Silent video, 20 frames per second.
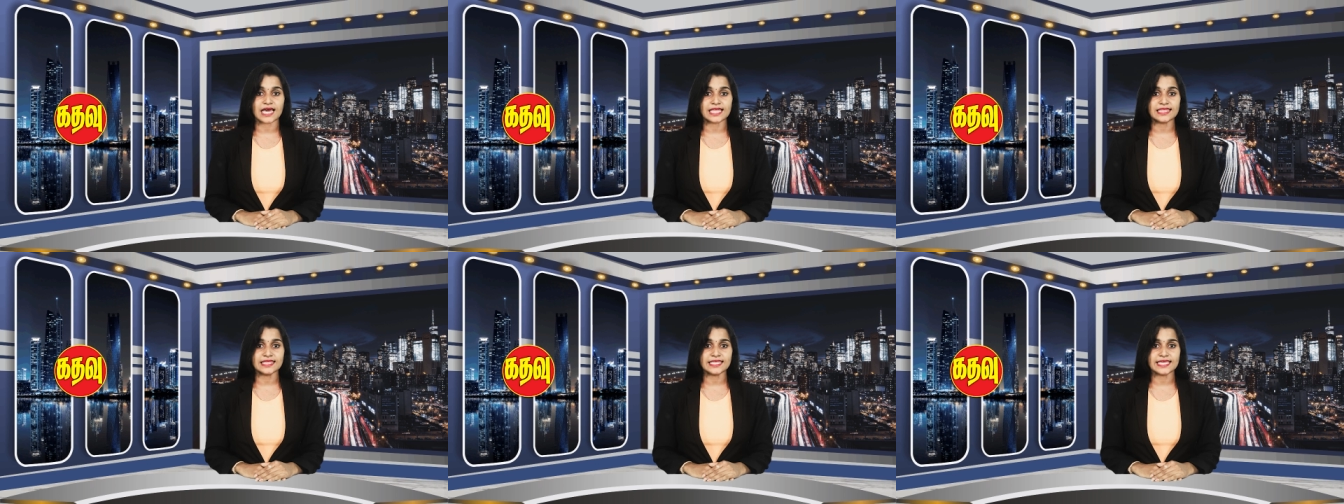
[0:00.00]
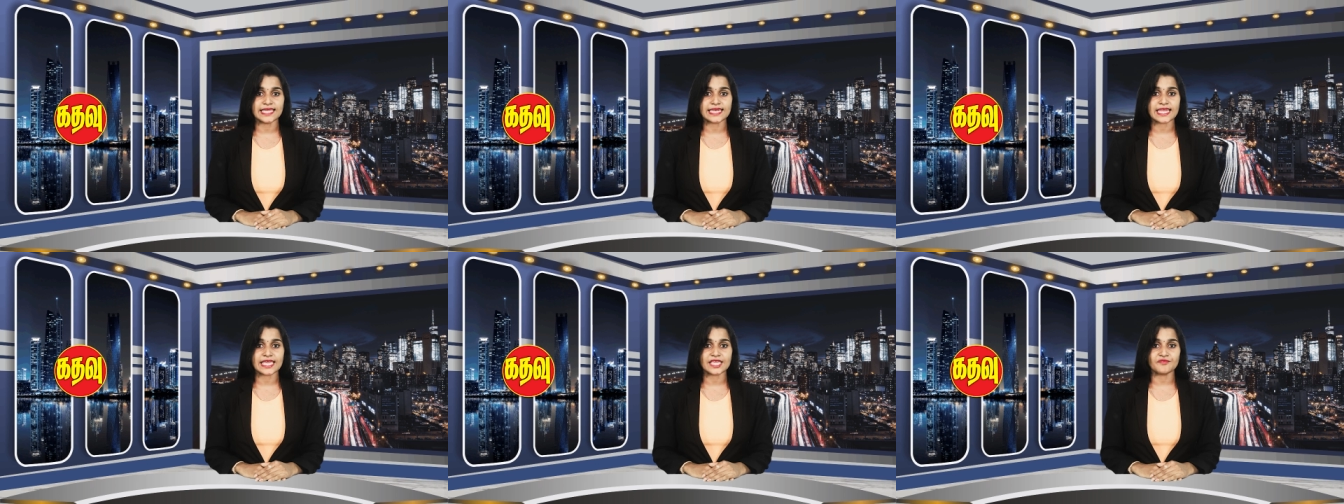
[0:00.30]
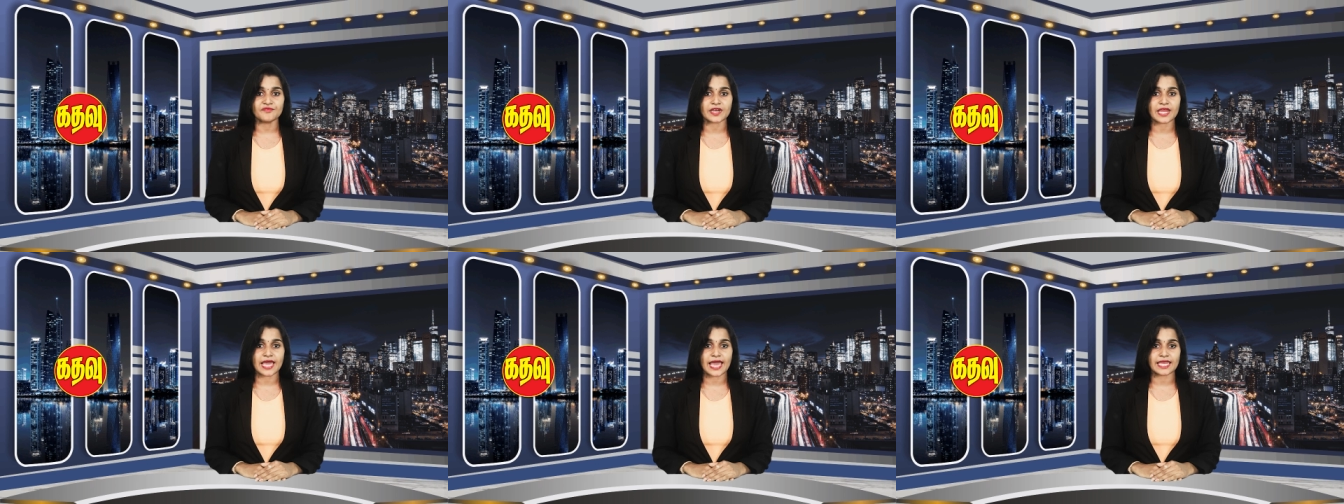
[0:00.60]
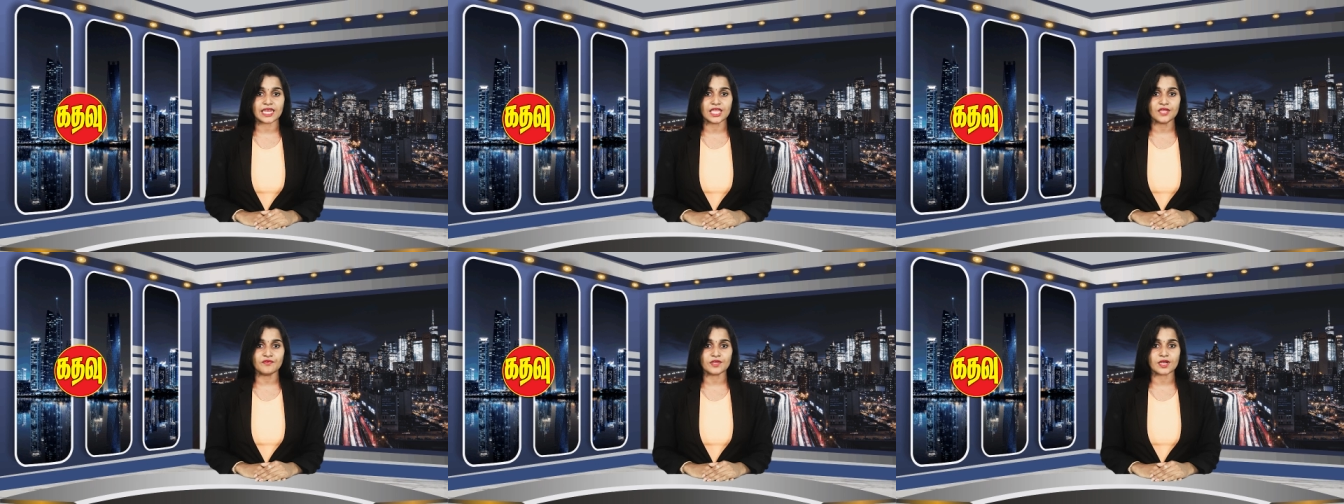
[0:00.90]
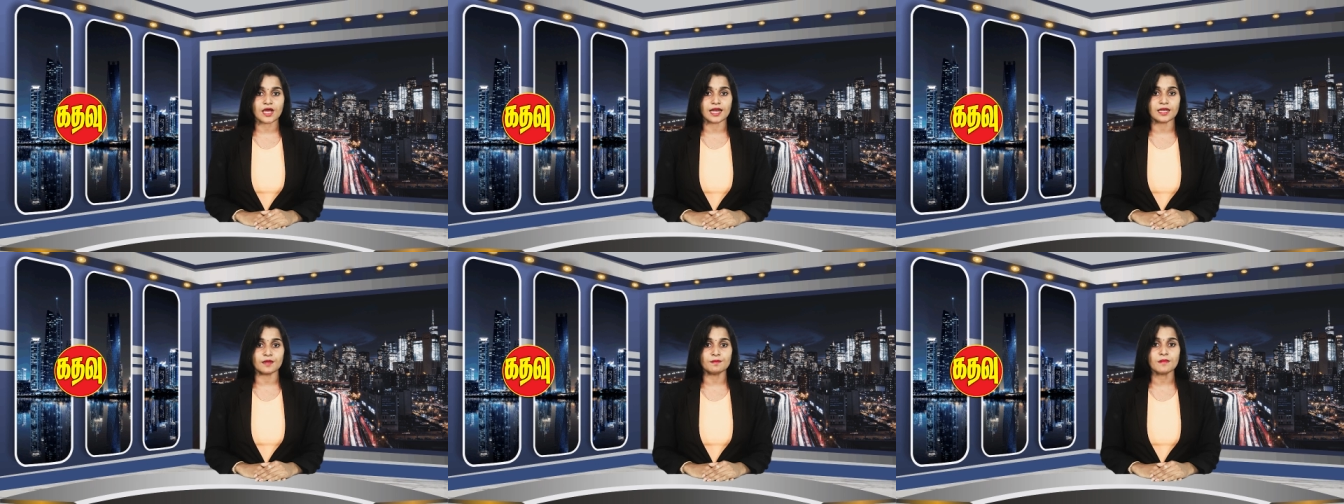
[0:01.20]
தந்தை என இவர்
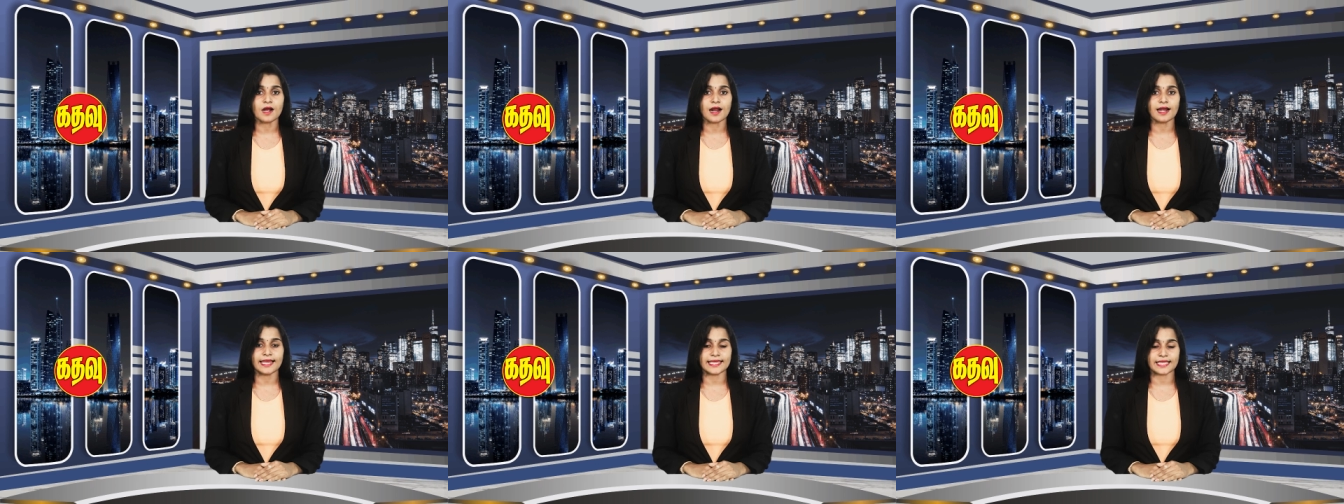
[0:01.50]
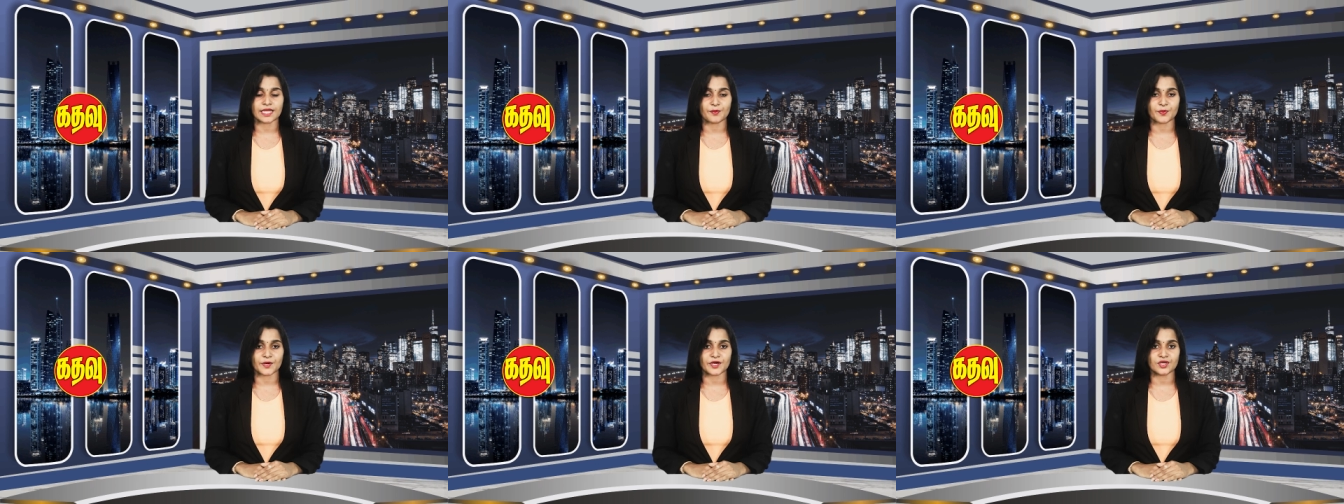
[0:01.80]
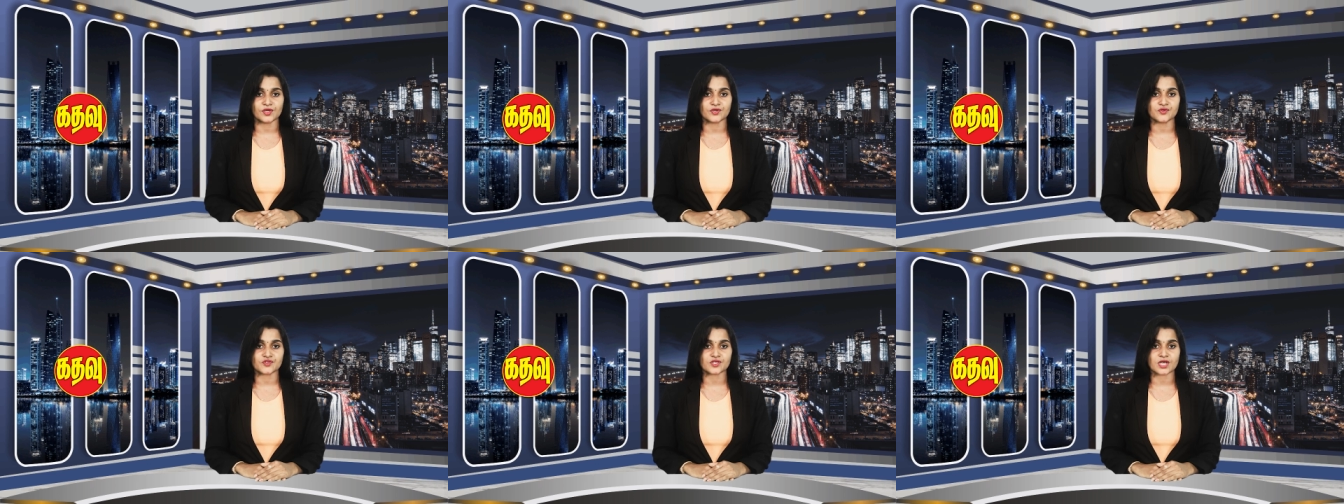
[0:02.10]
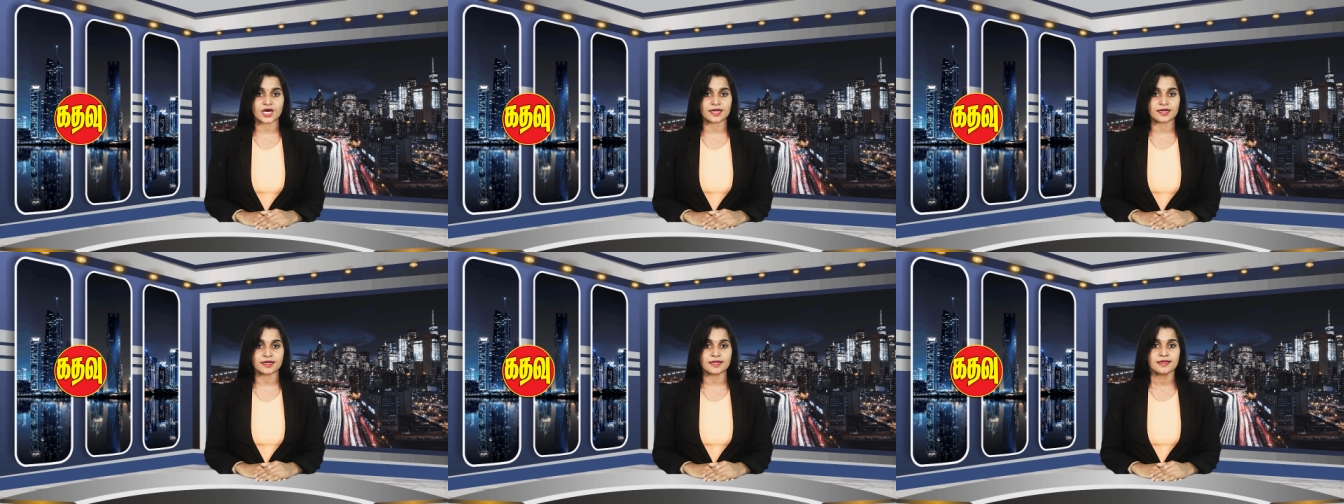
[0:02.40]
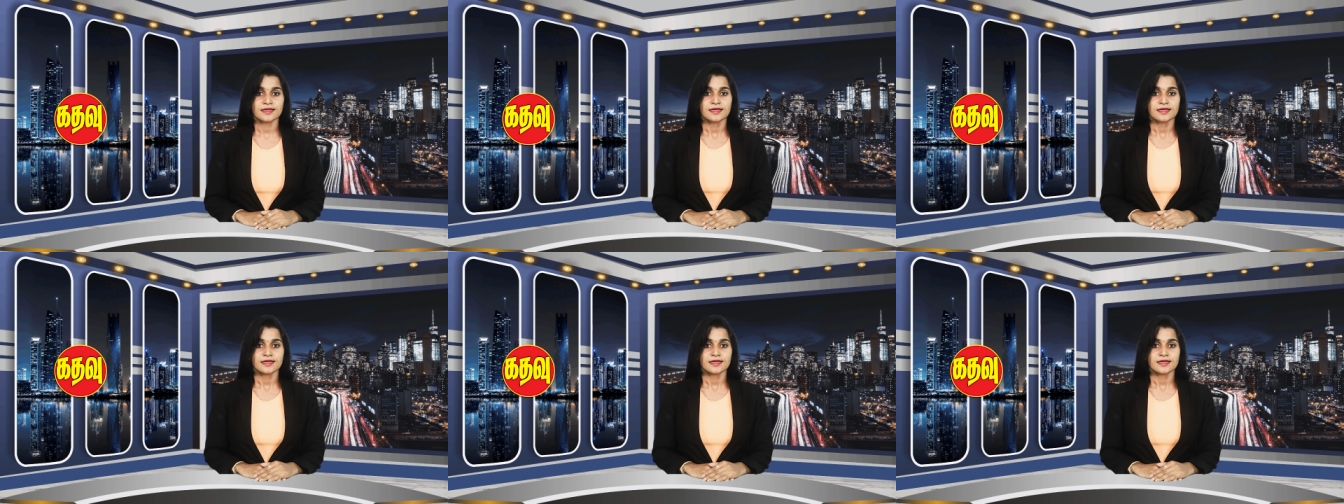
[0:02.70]
அனைவராலும் அழைக்கப்படுகின்றார்